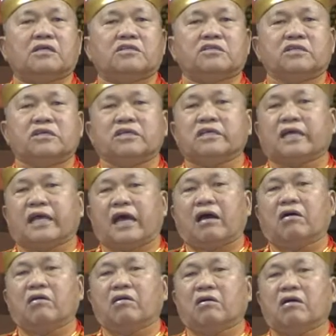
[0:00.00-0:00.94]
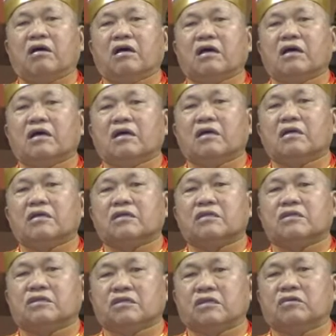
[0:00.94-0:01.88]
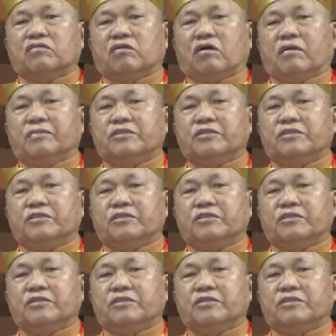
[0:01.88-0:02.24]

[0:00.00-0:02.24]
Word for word: 是爻是我